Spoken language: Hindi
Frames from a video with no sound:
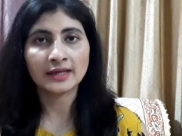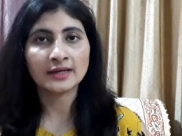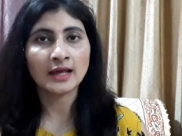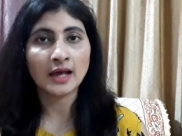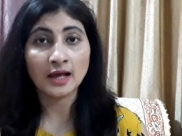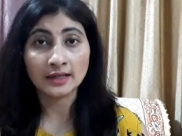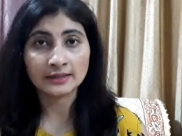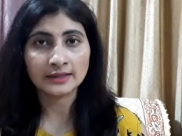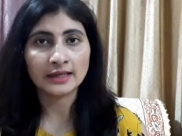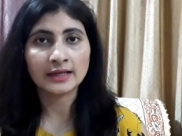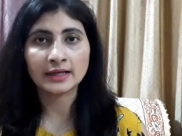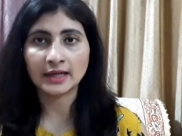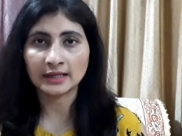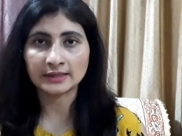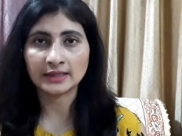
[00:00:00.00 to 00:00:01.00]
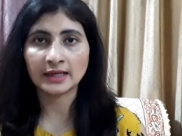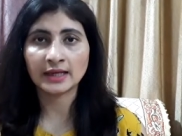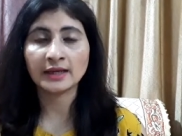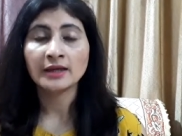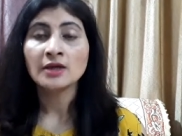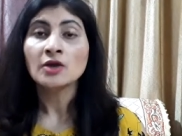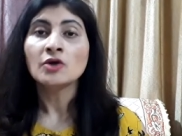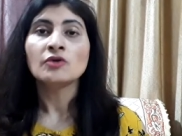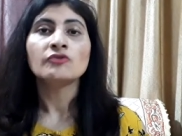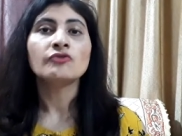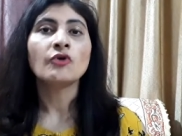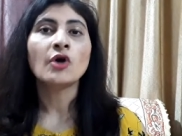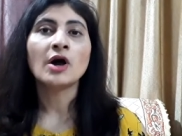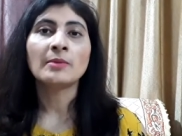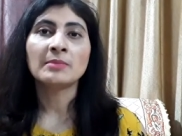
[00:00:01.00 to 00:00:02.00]
हैं नहाते हैं खाते हैं
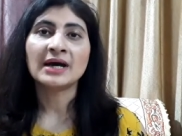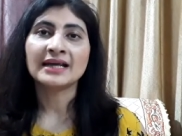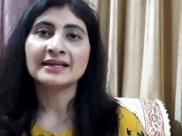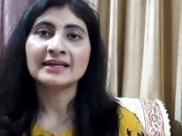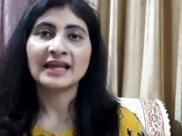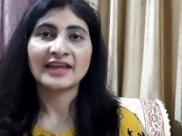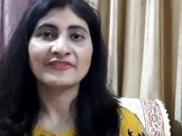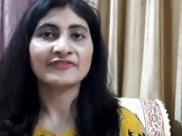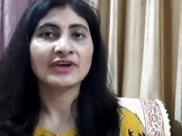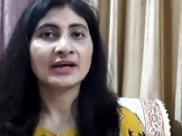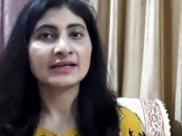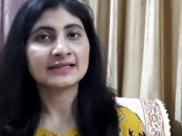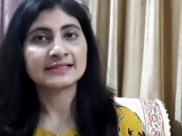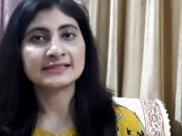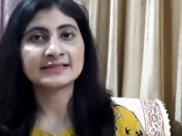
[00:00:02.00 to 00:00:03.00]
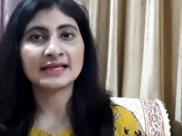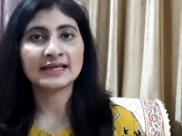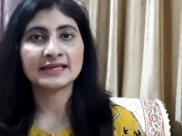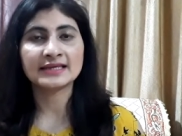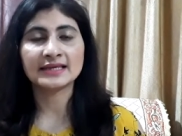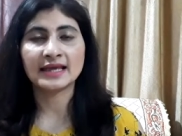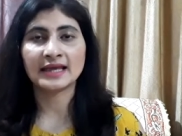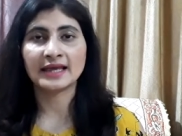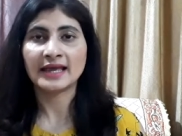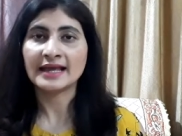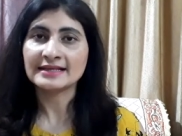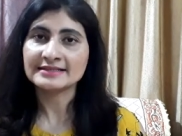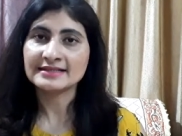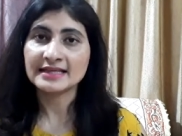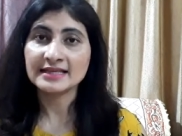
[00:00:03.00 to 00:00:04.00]
वो हमारी लाइफ का हिस्सा ही है
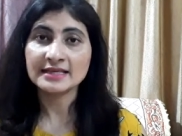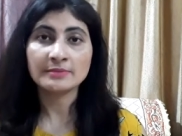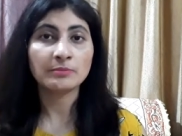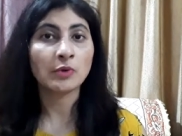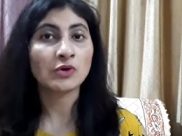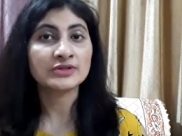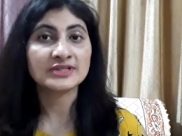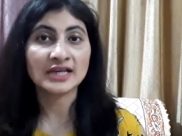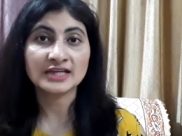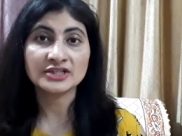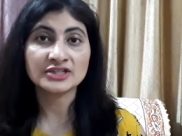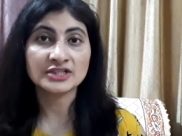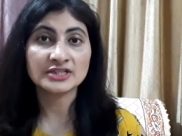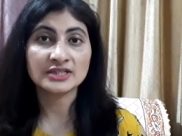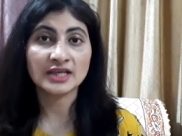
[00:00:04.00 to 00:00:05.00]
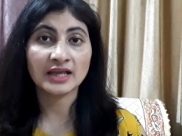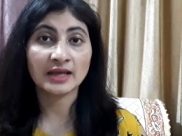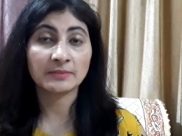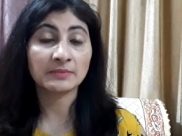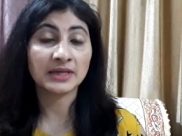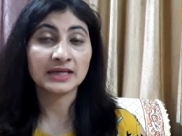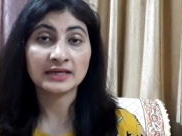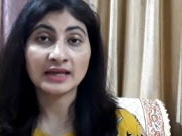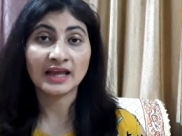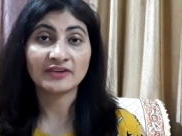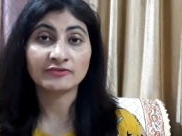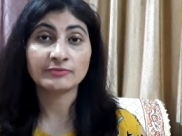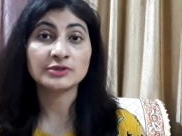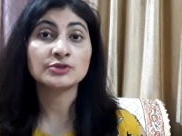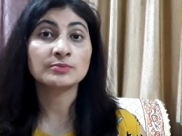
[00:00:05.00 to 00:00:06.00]
ऐसे ही बहुत सारी चीज़ें हैं मेरी
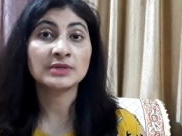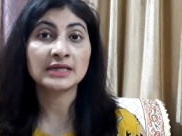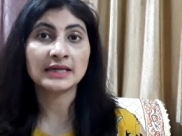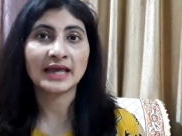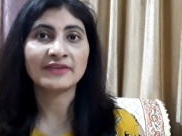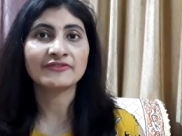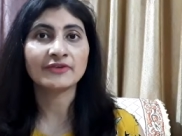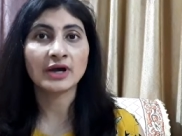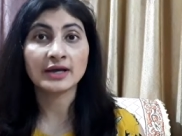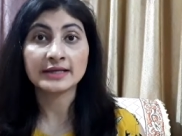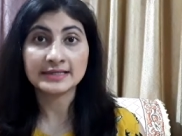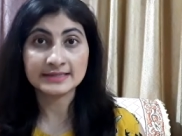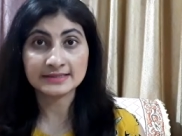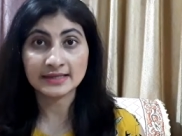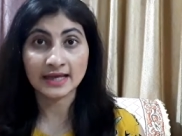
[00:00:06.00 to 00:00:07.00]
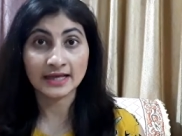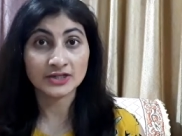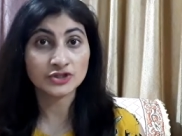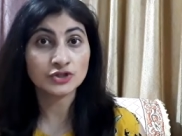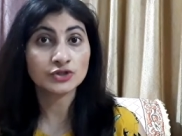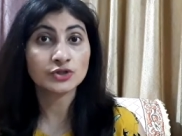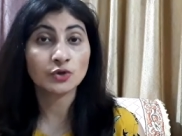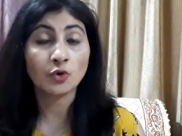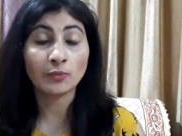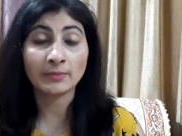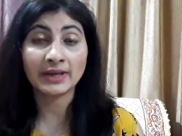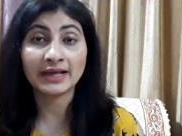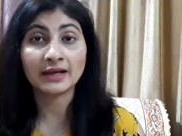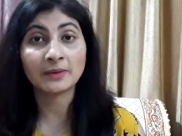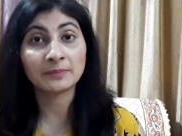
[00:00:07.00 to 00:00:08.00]
लाइफ में जो मेरी लाइफ का हिस्सा है जिसको
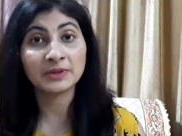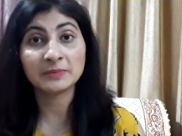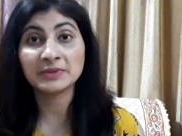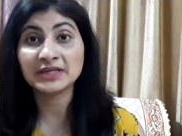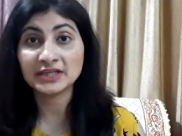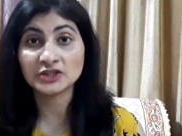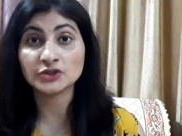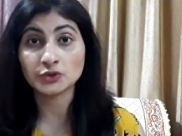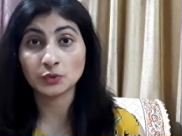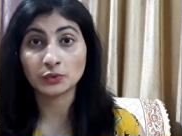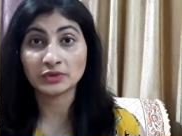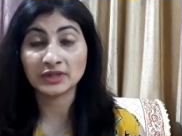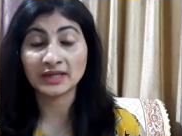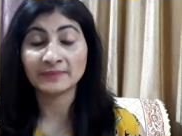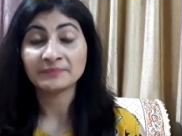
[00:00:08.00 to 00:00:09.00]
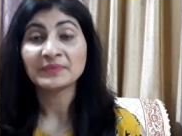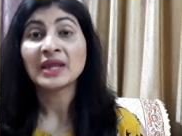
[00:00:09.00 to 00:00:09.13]
मैं कभी भी नहीं छोड़ती